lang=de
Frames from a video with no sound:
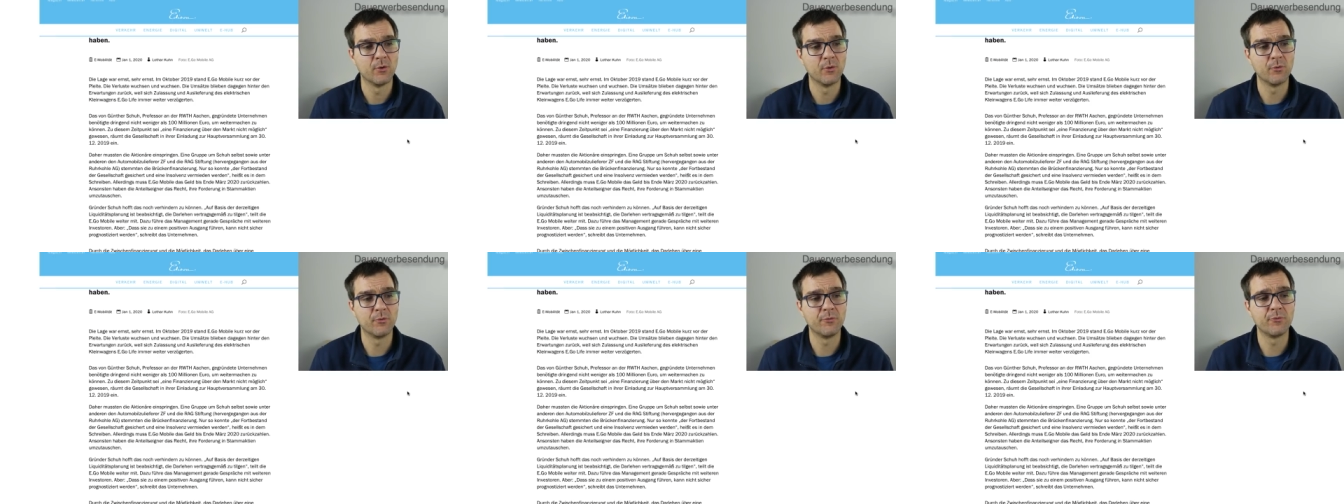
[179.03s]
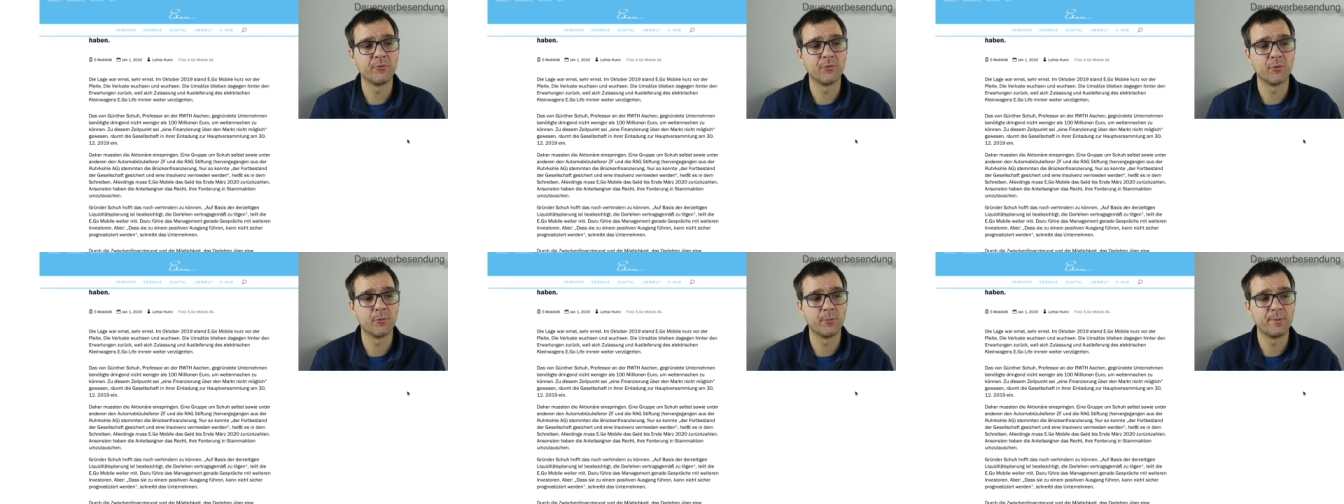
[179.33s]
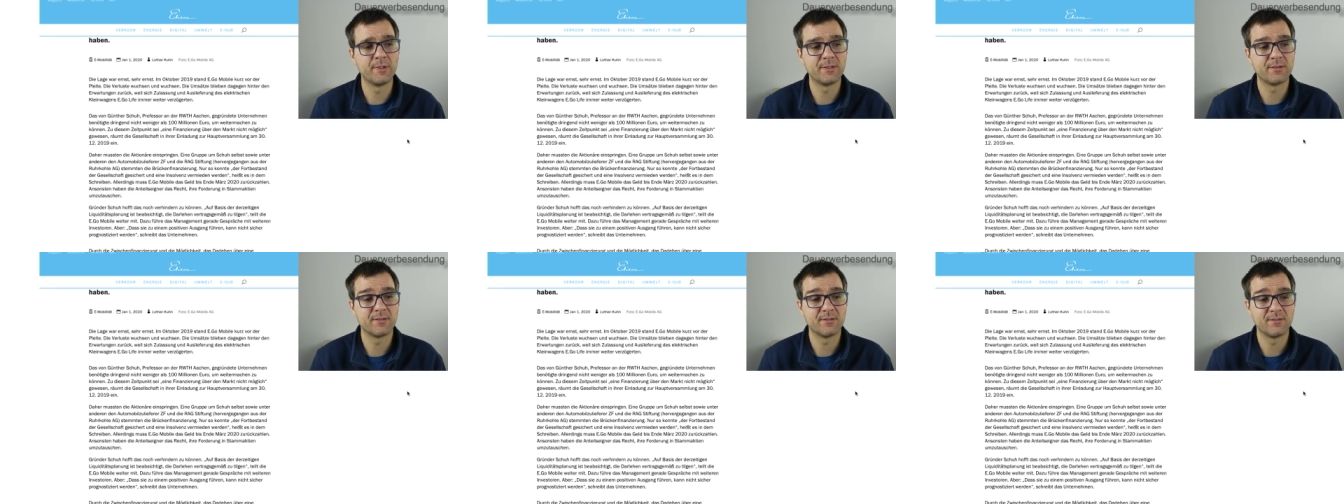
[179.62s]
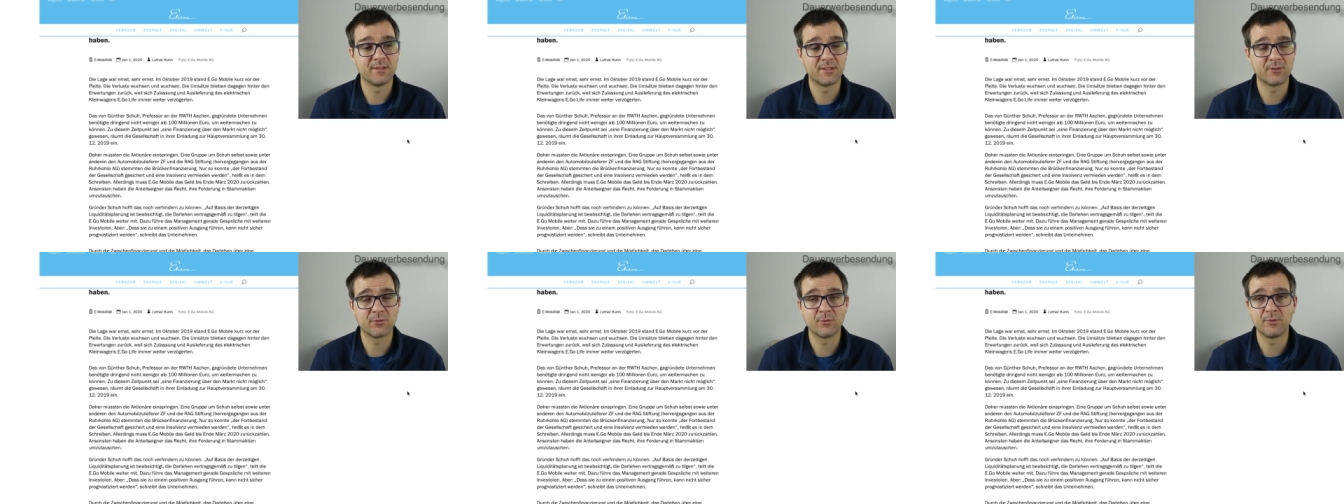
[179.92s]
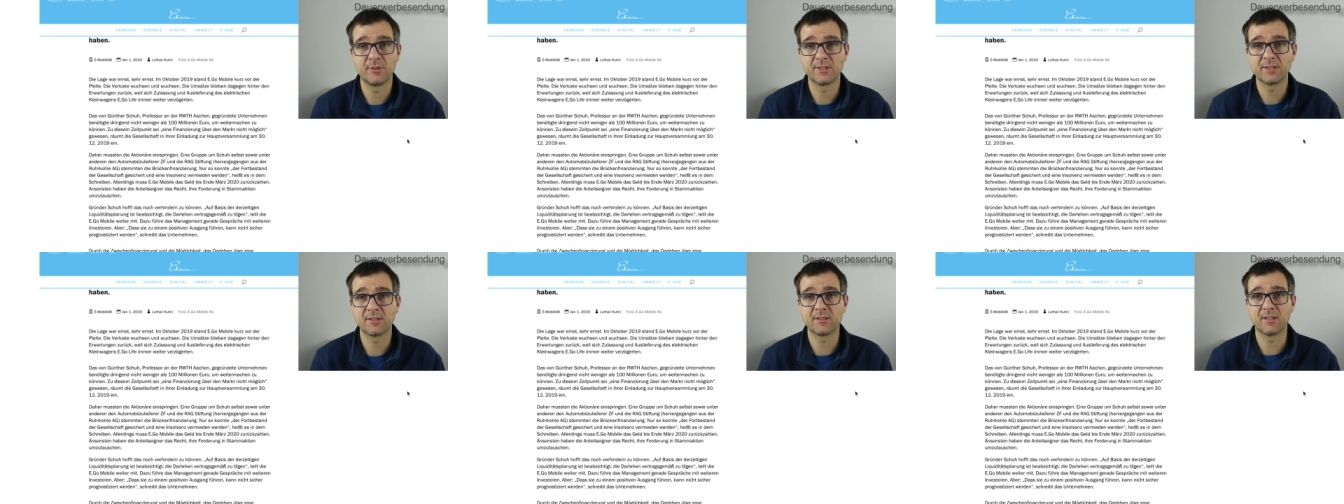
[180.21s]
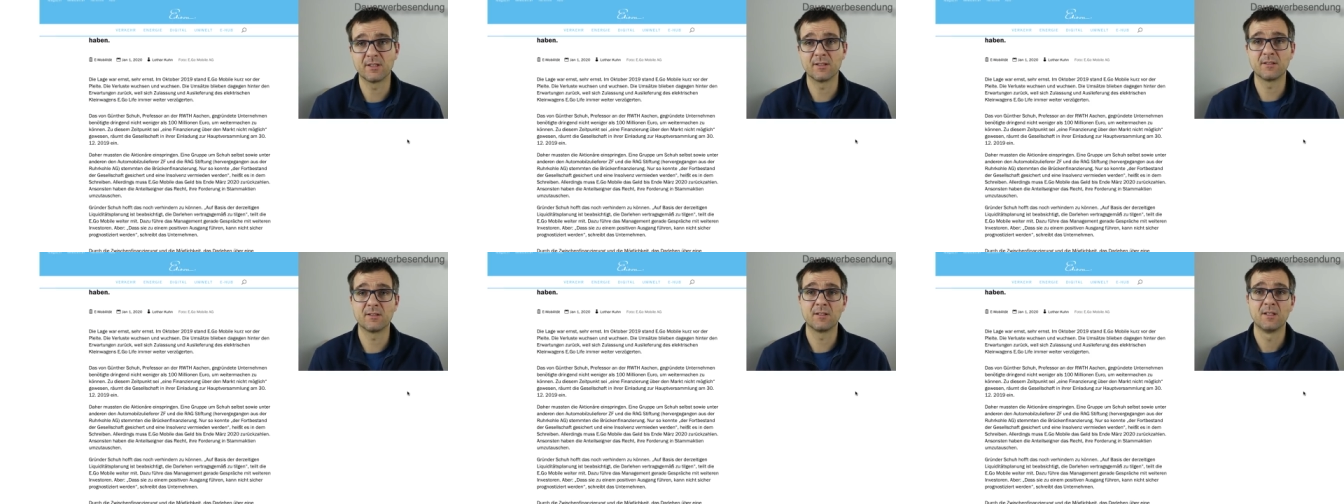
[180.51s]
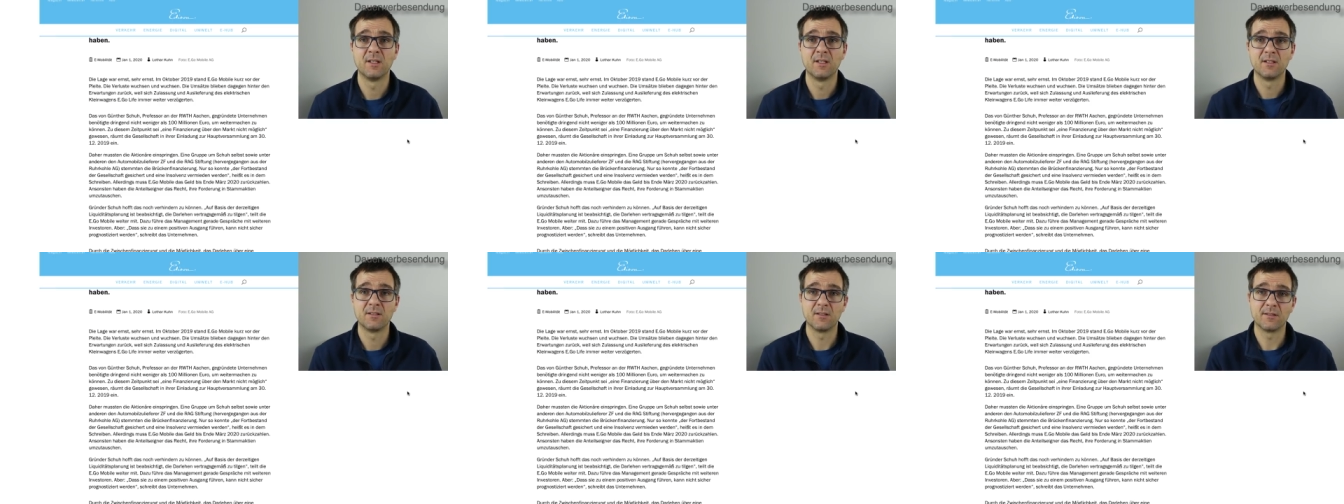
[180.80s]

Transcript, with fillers: und somit natürlich dann